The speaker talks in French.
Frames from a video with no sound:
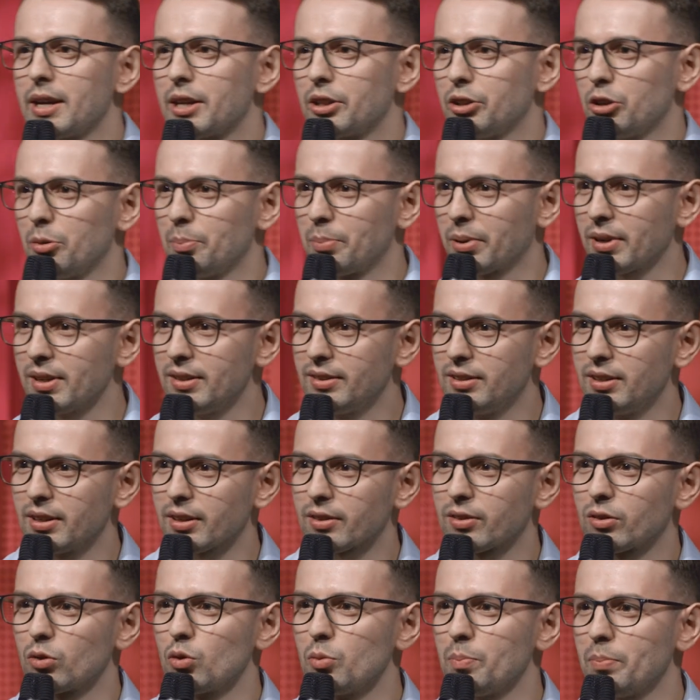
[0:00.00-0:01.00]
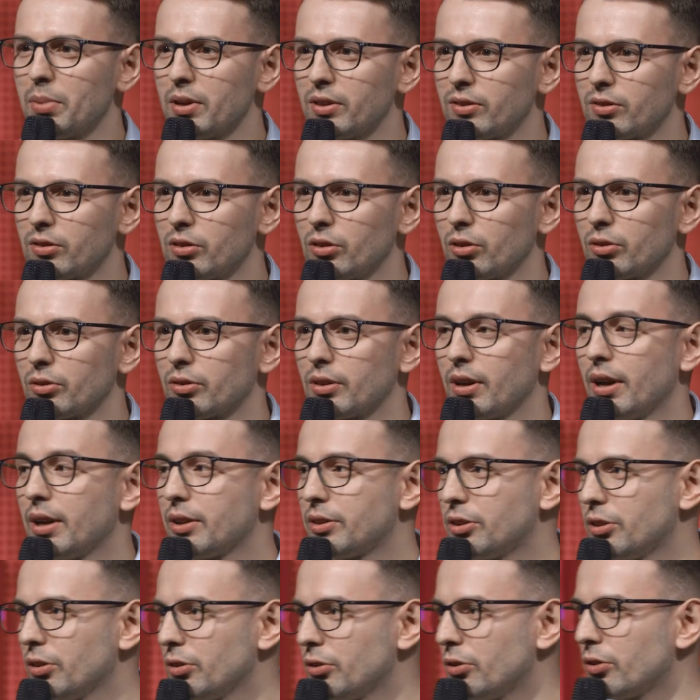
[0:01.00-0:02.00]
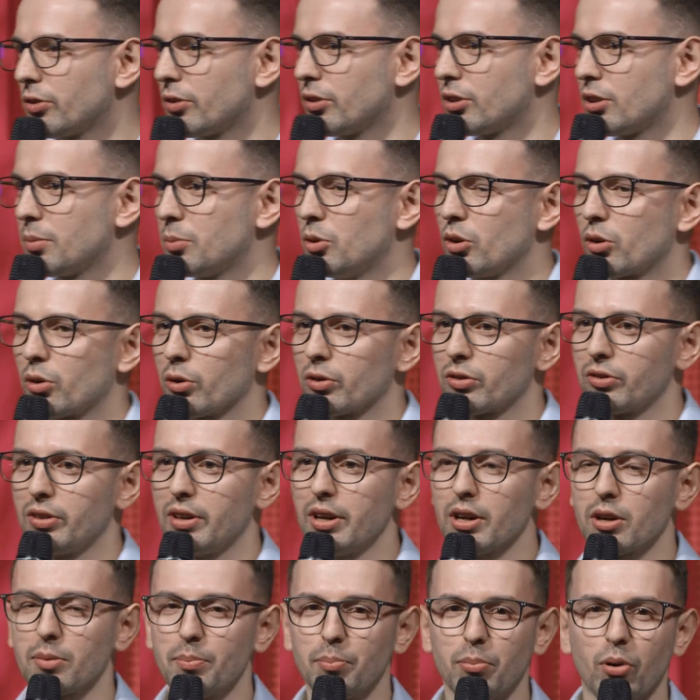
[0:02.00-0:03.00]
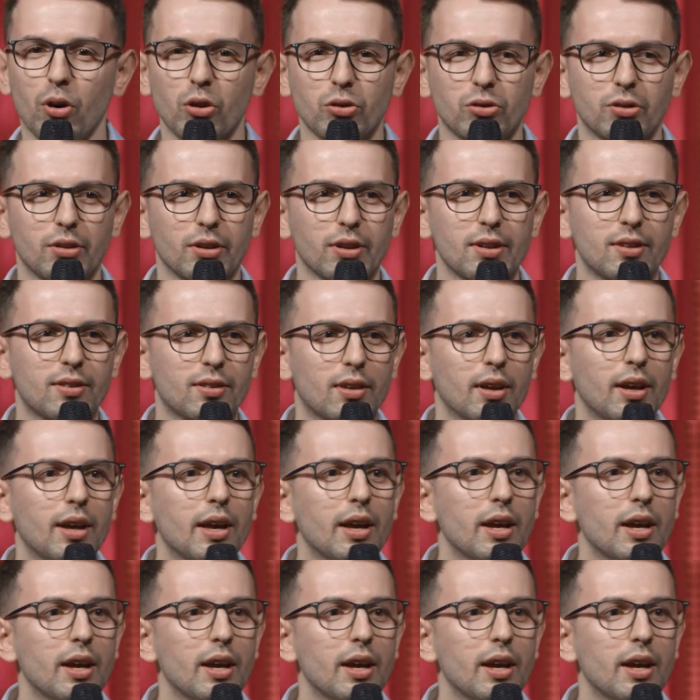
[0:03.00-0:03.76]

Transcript: de prédire si une patiente atteinte de ce type de cancer porte un risque